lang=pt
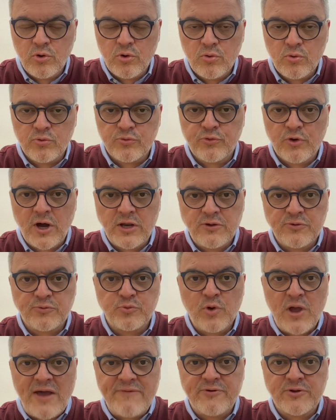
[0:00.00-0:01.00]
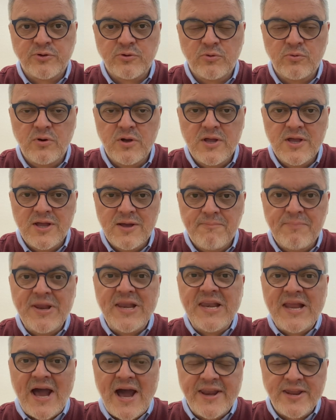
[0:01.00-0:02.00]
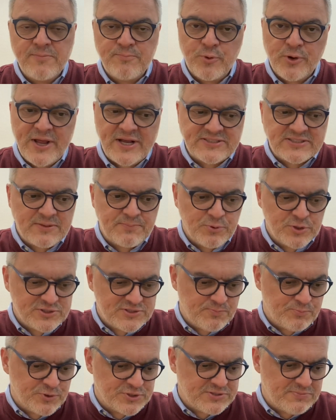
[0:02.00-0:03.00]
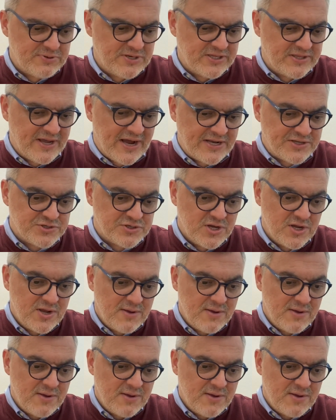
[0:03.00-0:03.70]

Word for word: os olhos do Everton brilharem por esta possibilidade.